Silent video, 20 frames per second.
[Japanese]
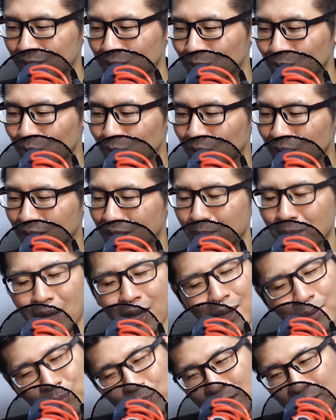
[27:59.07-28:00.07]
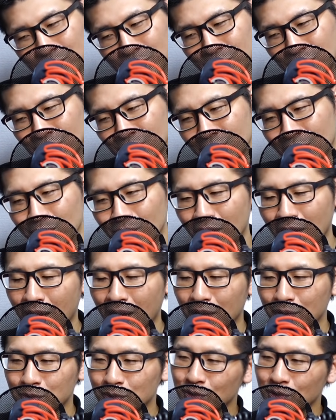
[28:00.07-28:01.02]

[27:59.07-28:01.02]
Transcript: その時ってAPS-C なのか